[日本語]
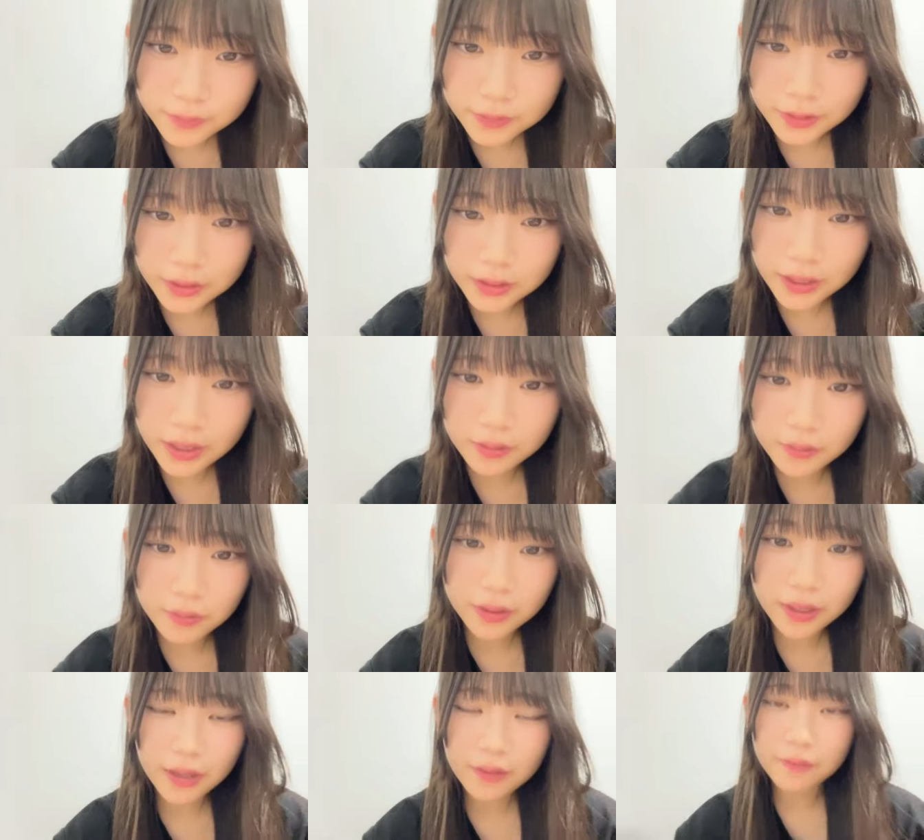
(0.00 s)
やて
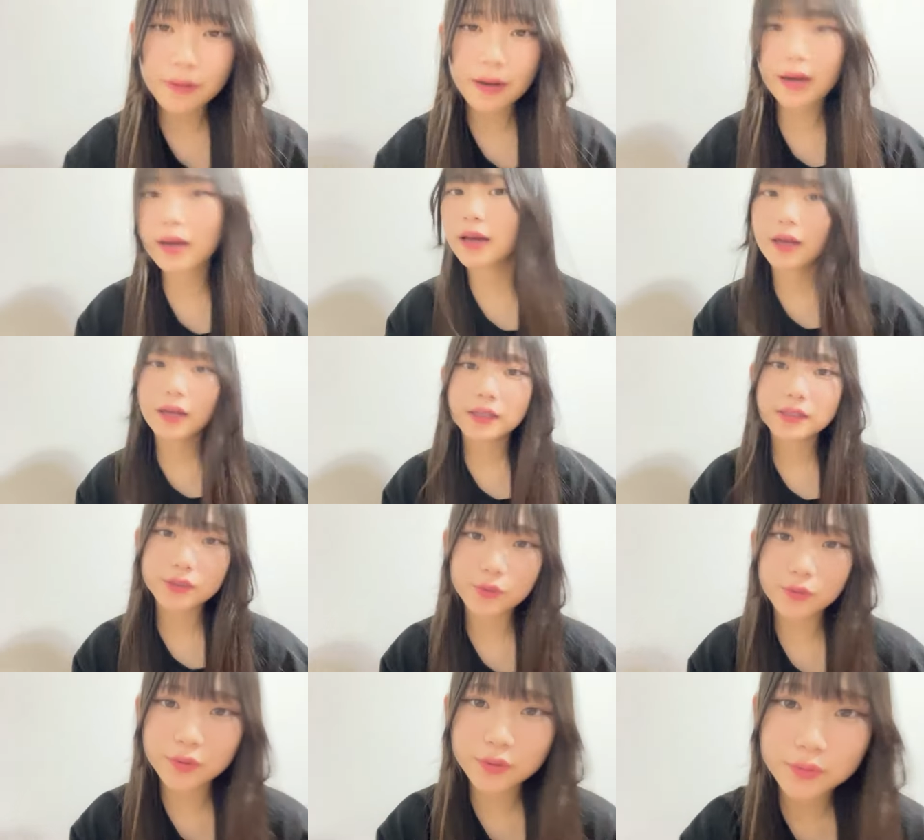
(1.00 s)
の天は
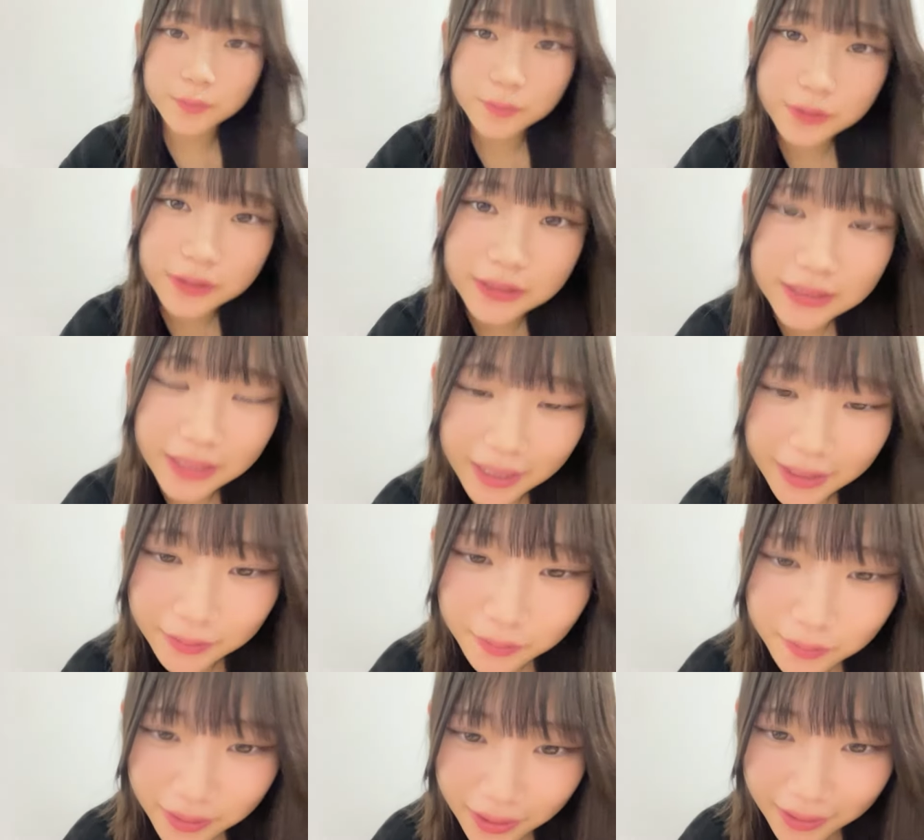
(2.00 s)
ショールーム時代
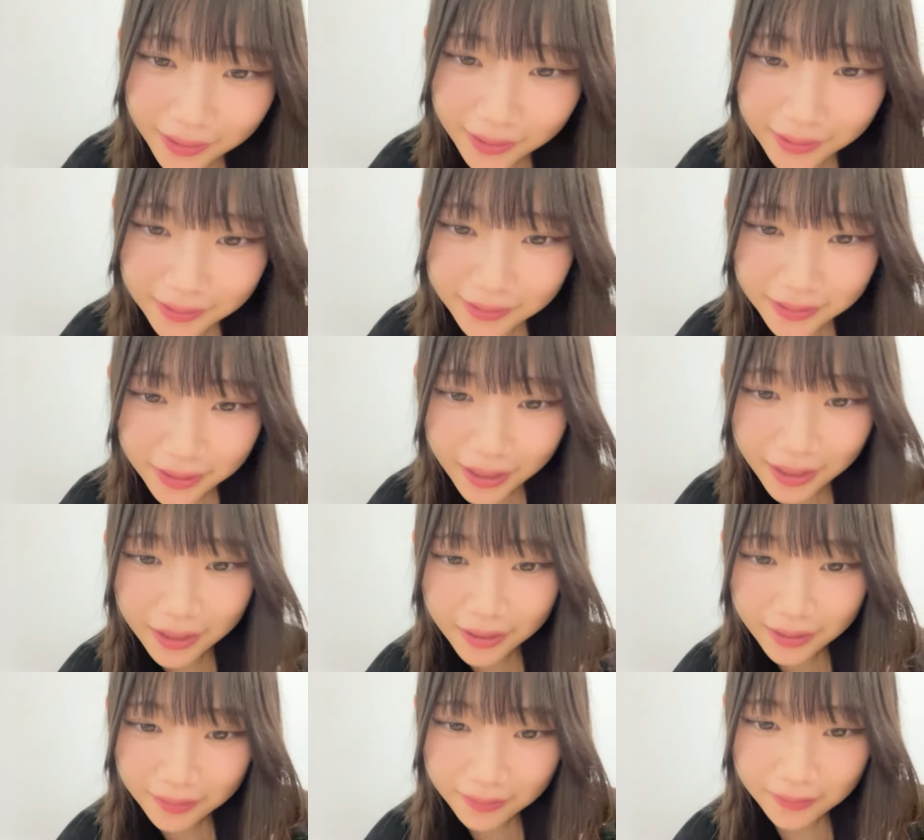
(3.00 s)
の天ですね
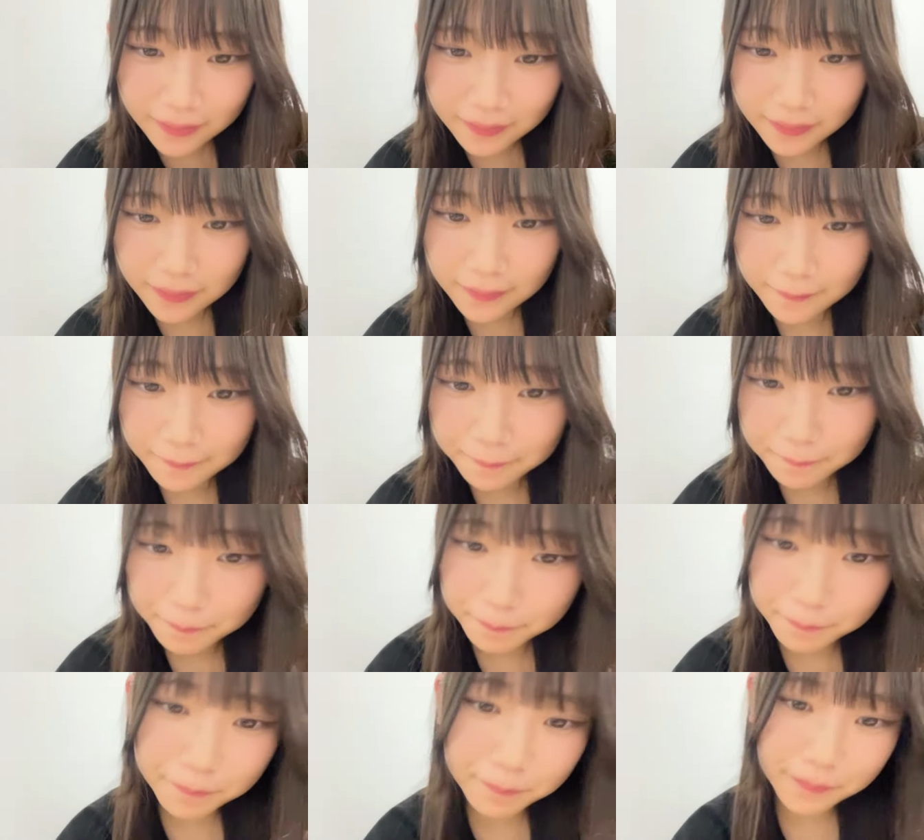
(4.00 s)

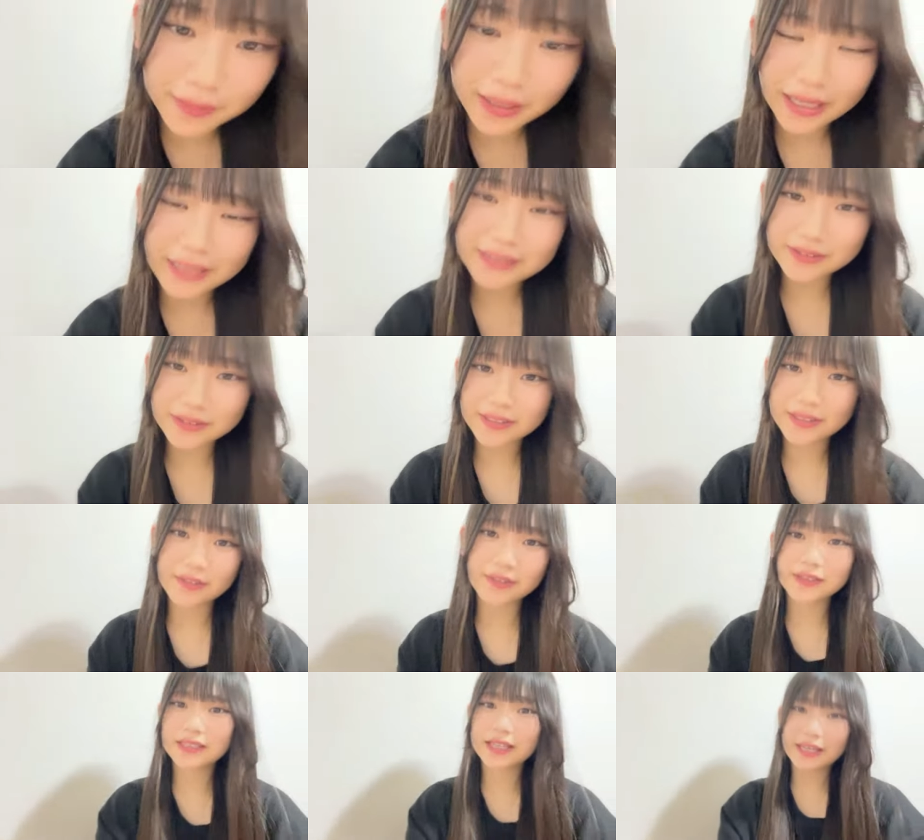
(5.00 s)
うん体調気
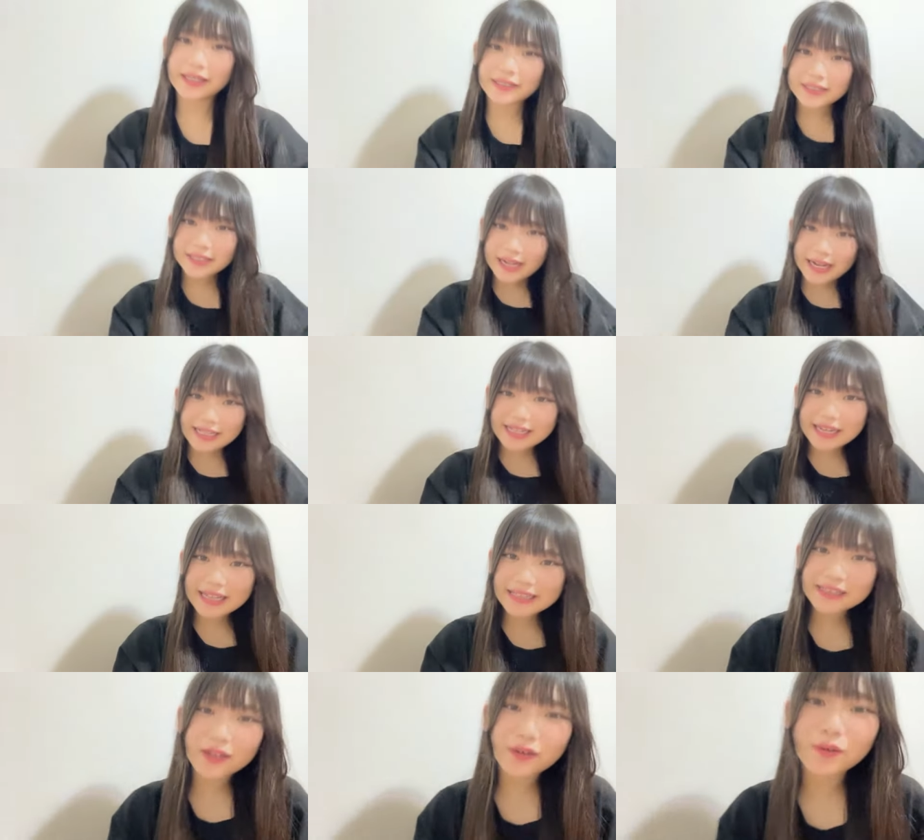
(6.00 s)
をつけるありが
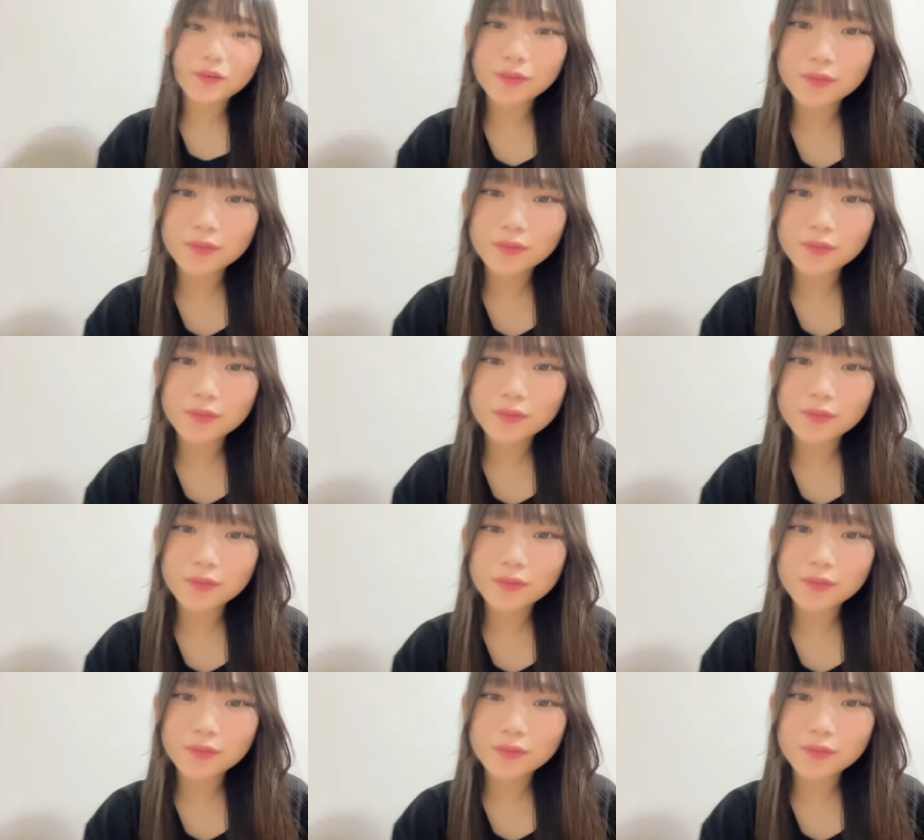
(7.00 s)
とう